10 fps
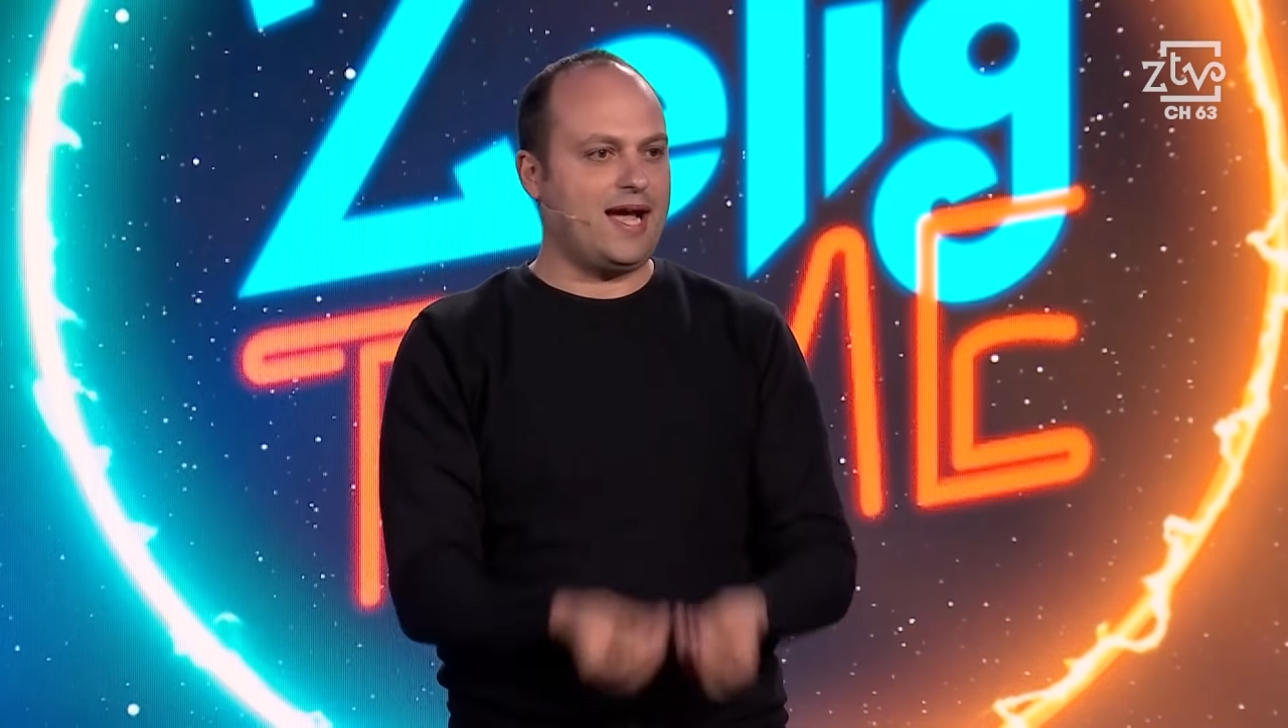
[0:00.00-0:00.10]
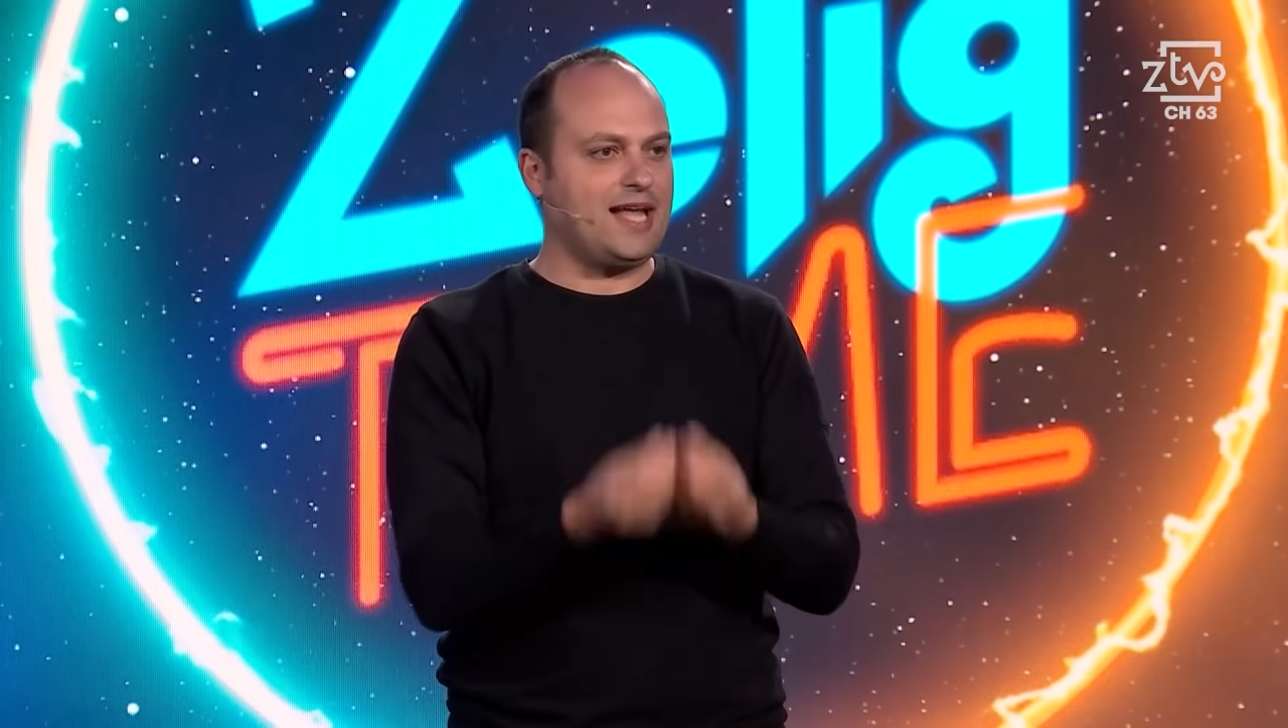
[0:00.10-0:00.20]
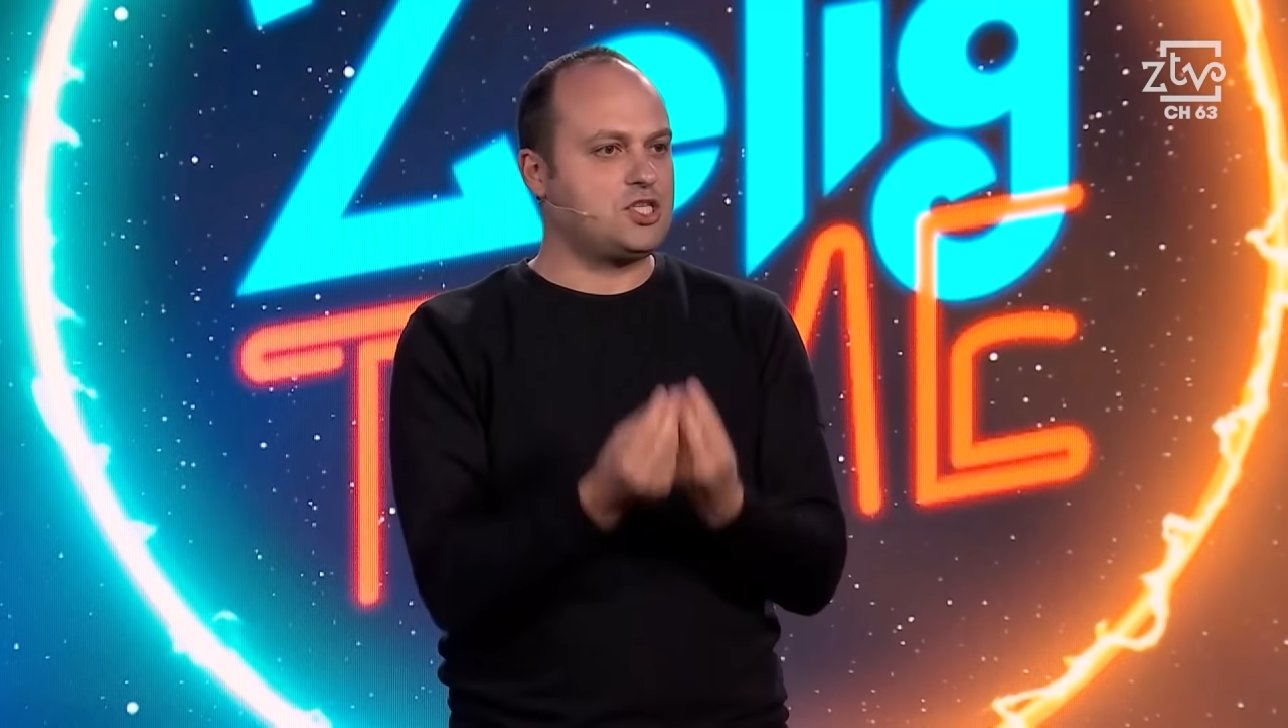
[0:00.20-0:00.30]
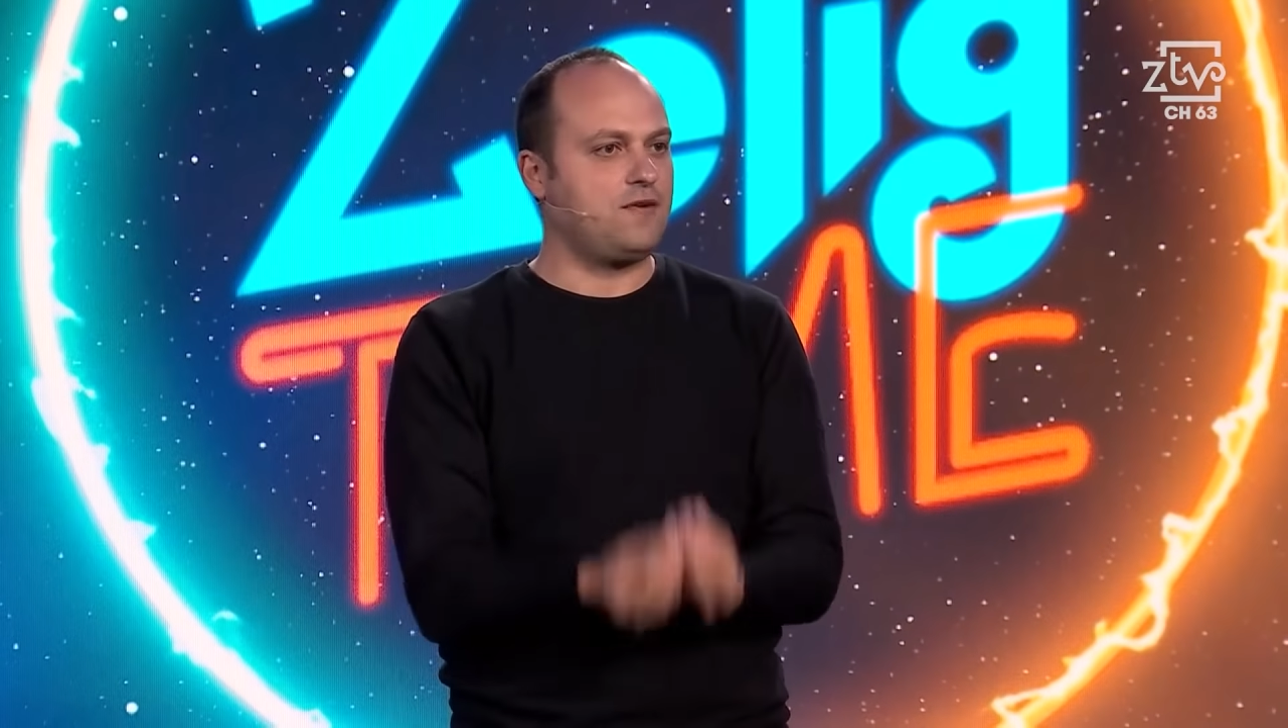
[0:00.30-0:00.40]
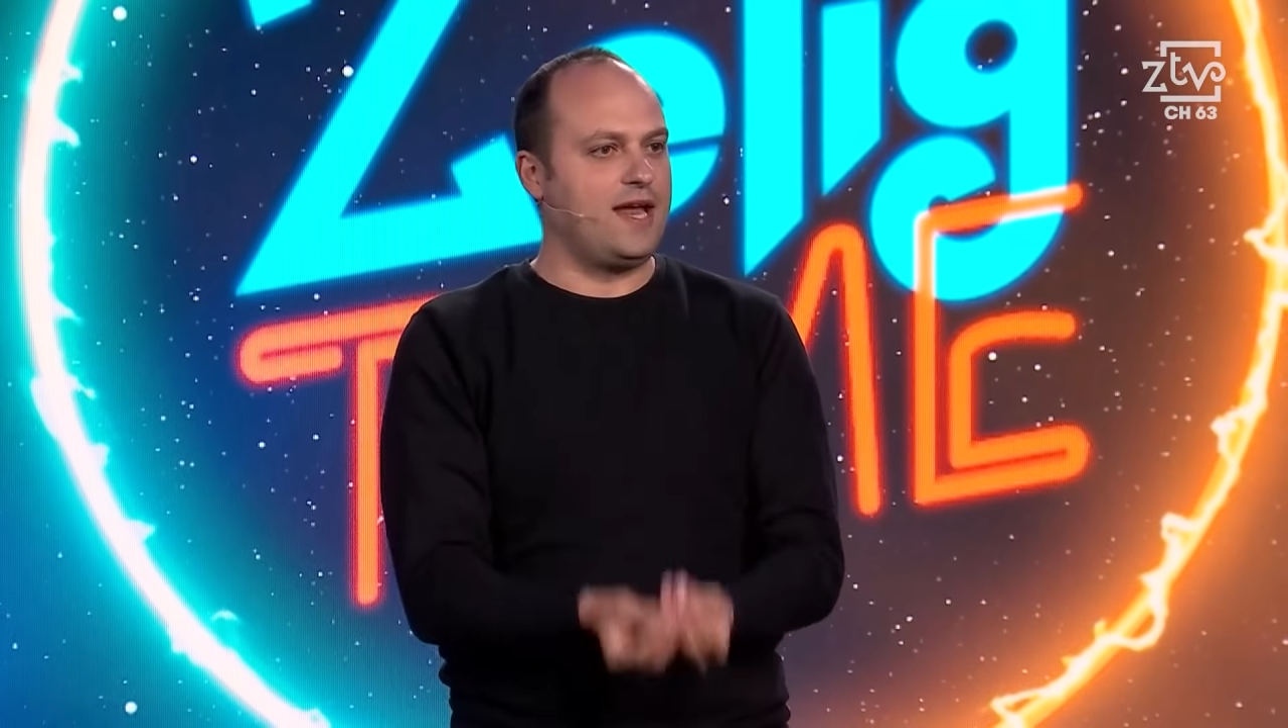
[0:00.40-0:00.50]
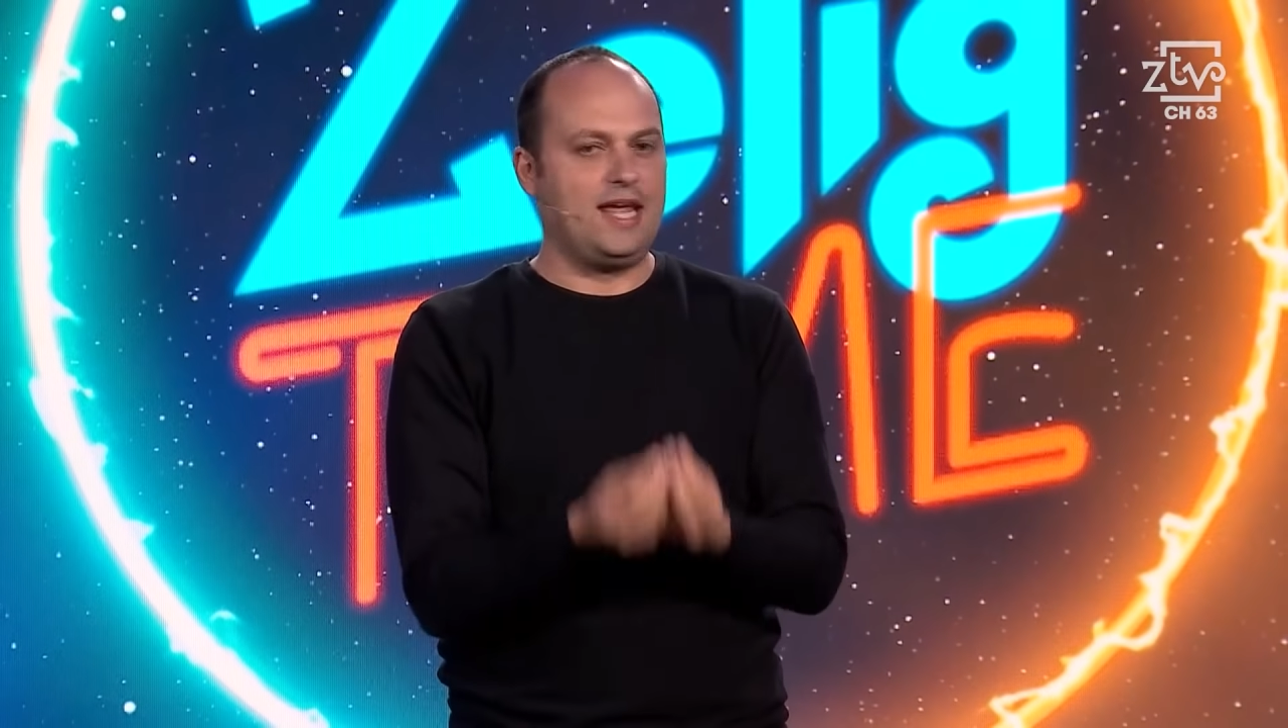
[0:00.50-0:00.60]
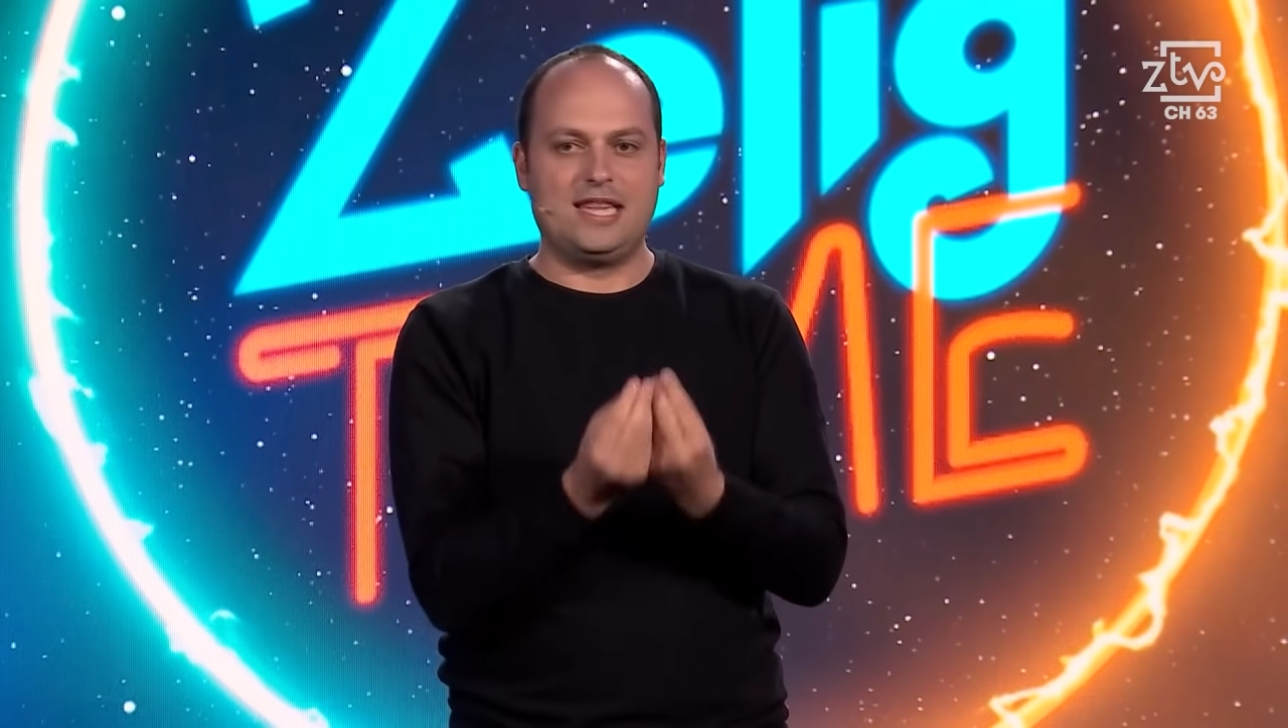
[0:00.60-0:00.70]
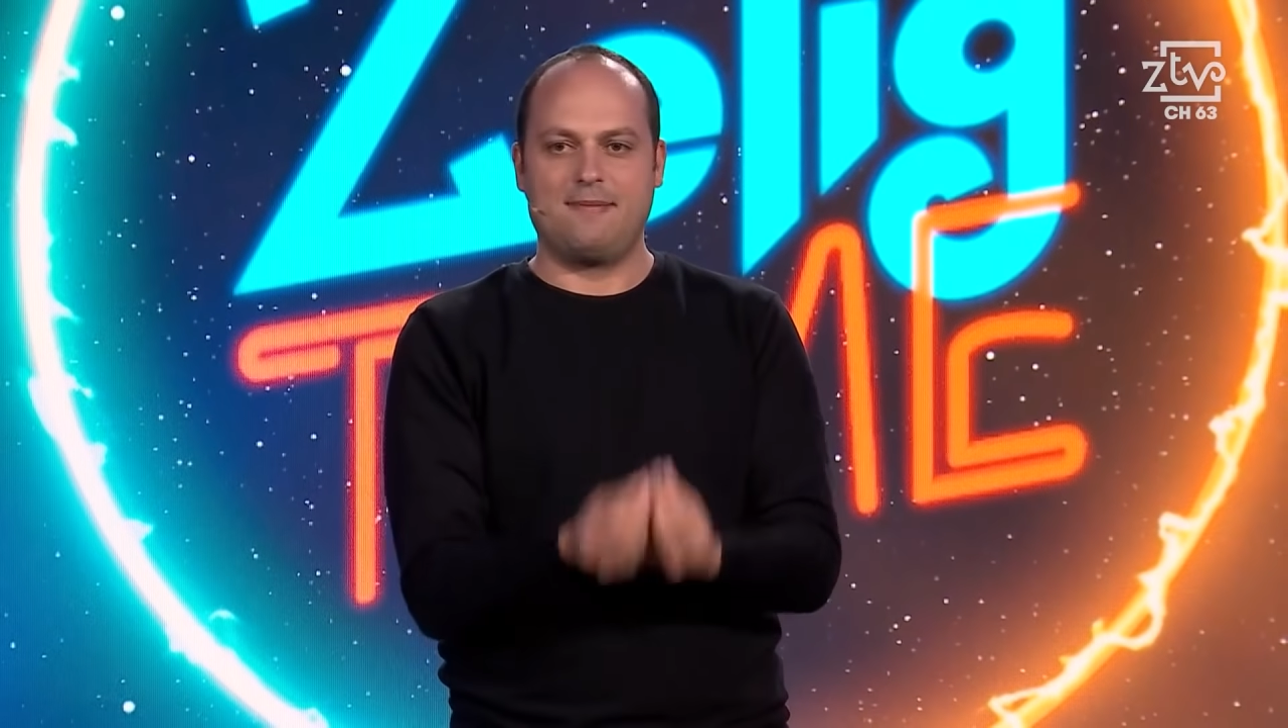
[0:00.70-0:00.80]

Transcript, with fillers: cazzo venite?